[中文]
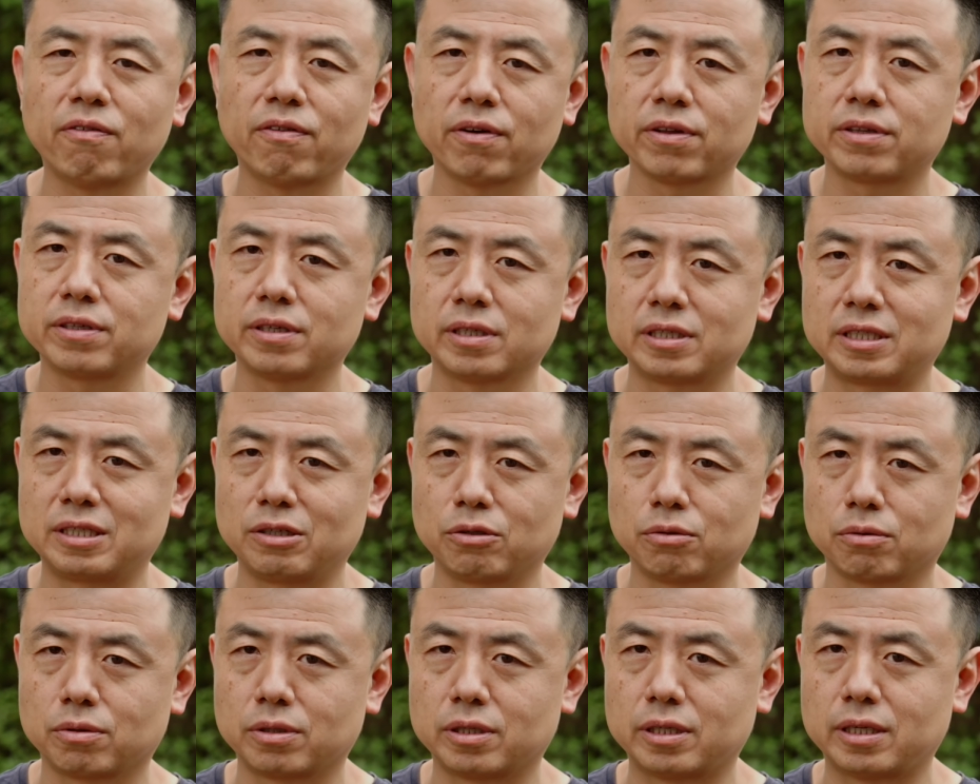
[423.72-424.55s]
Four Thirds
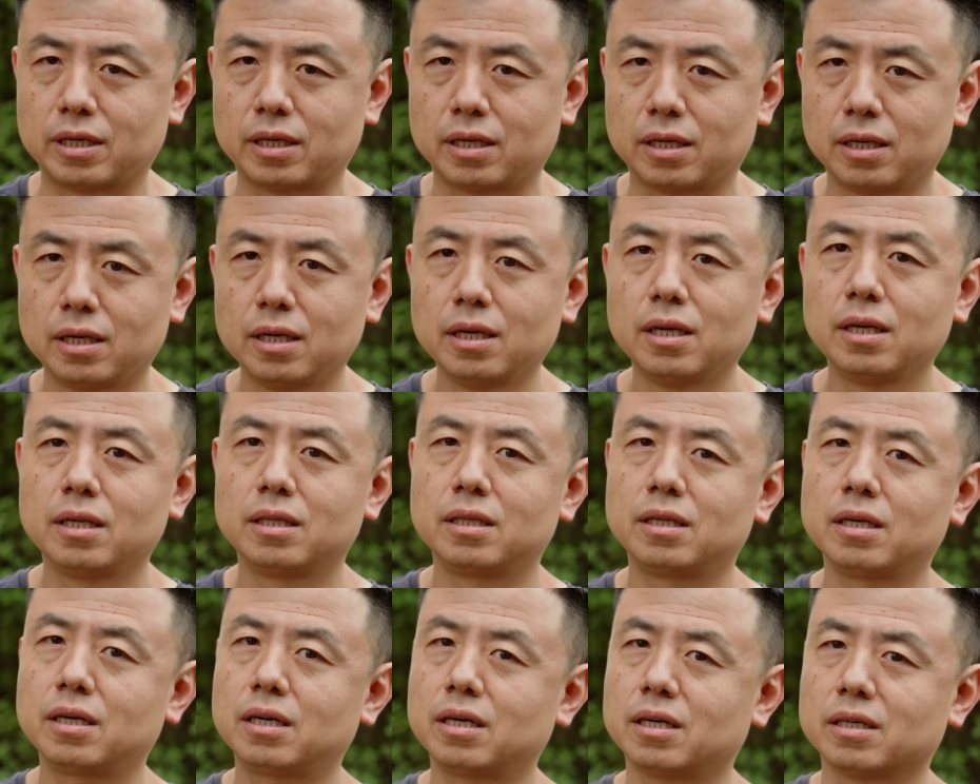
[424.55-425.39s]
系统的人，
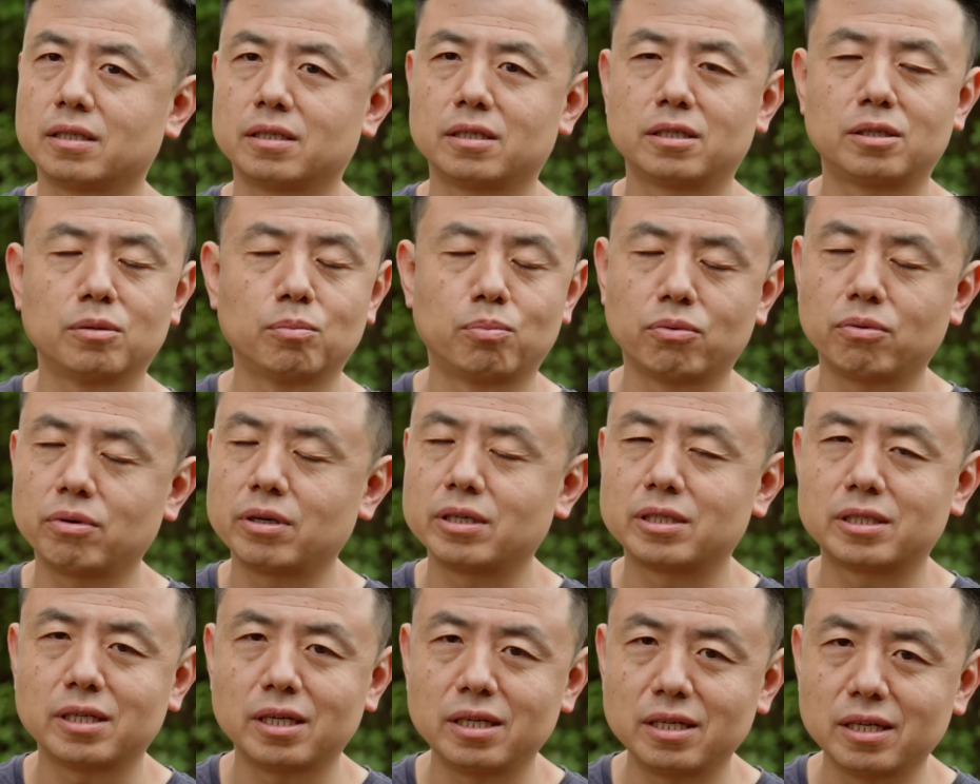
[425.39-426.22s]
您可能是不
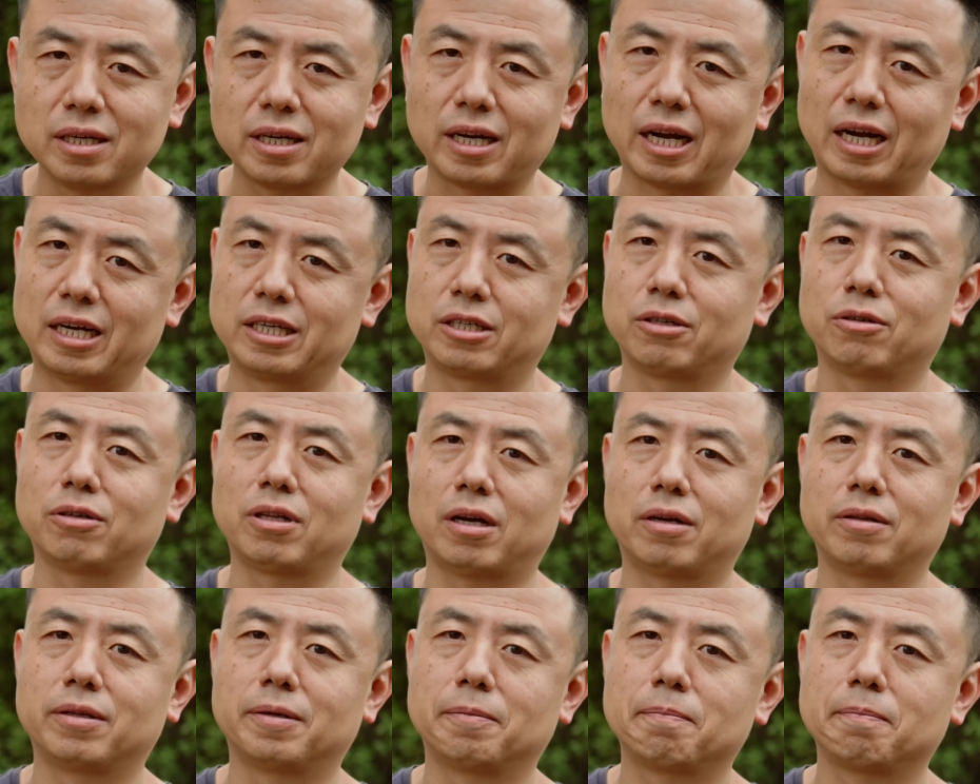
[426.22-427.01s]
会真正感受到的。